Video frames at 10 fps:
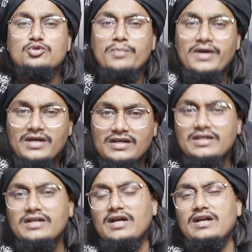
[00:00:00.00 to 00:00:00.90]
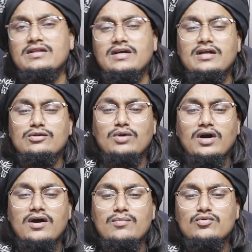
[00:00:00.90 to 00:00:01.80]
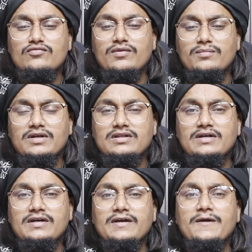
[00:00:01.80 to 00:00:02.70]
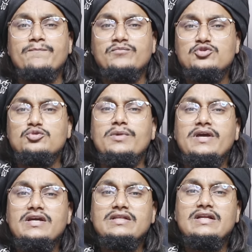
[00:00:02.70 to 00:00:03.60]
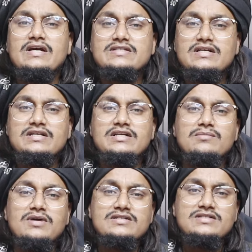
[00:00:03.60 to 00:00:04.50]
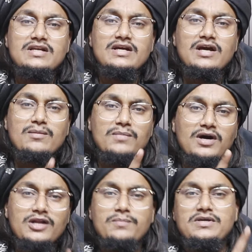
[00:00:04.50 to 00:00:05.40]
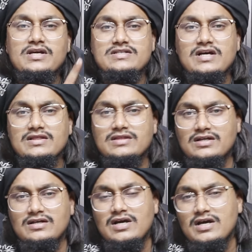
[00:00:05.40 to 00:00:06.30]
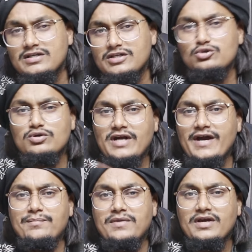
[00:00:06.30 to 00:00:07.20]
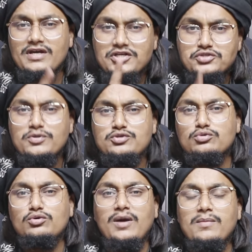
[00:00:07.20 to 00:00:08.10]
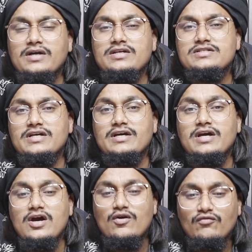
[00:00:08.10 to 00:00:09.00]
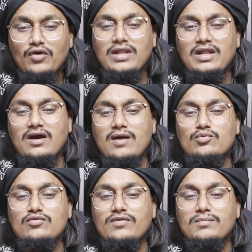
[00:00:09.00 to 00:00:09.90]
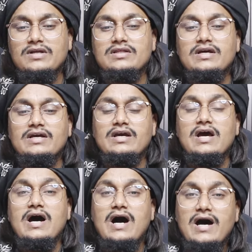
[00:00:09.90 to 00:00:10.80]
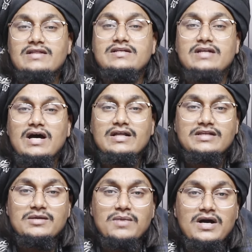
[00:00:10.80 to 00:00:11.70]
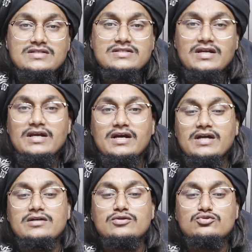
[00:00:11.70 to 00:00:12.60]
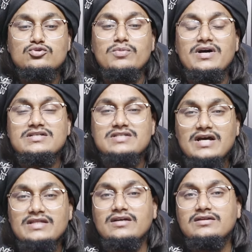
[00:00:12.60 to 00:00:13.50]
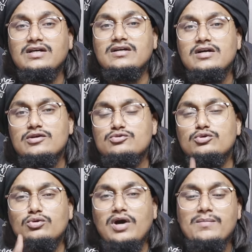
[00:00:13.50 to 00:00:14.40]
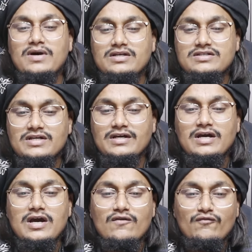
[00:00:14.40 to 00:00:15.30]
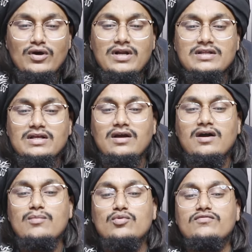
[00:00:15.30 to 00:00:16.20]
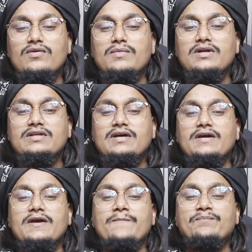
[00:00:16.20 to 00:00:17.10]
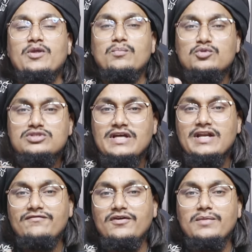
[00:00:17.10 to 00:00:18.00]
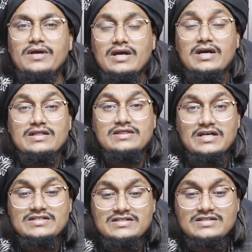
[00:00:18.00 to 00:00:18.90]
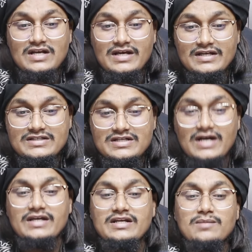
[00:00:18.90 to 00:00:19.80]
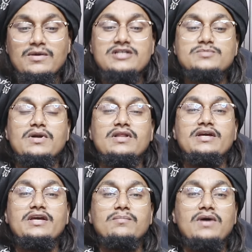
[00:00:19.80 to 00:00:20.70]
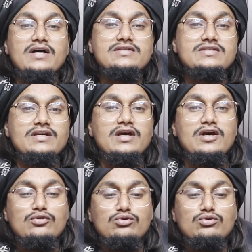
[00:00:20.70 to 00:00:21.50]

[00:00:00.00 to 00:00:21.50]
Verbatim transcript: जुमे के दिन अल्लाह ताला दुआ कबूल फ़रमाता है जुमे के दिन असर की नमाज से लेकर मगरिब की अजान तक ये जो टाइम है इसमें जो दुआ मांगी जाए वो अल्लाह कबूल फ़रमाता है आधी रात के बाद से लेकर सुबह सादक तक जो दुआ मांगी जाए वो अल्लाह ताला कबूल फरमाता है मुजलफ़े में दस ज़िल हिज्जा की नमाज़ पढ़ने के बाद से